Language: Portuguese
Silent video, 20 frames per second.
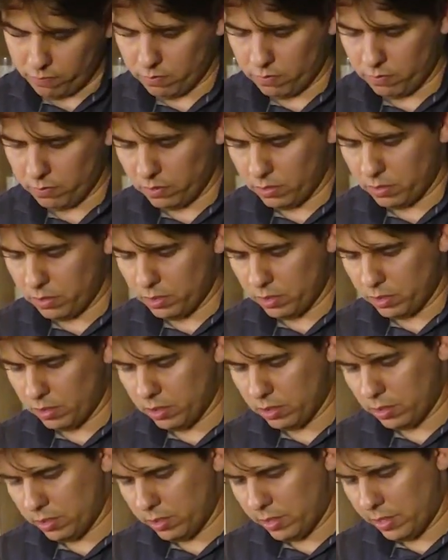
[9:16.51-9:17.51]
que é uma fita
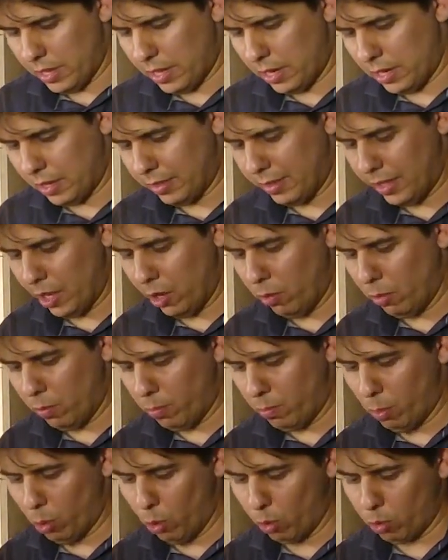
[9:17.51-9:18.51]
de papel.
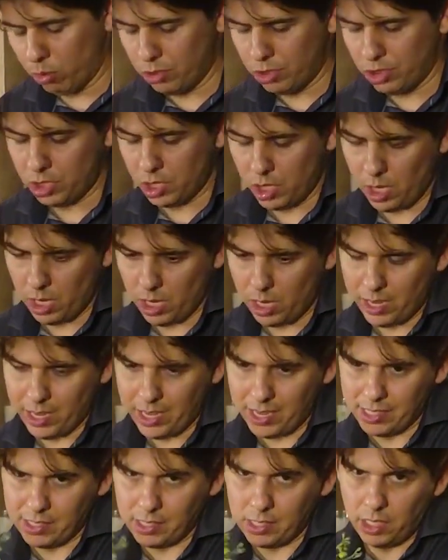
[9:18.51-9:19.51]

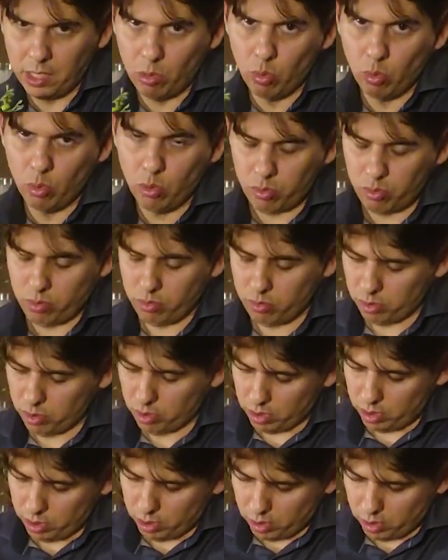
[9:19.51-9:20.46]
Ela tem um pouco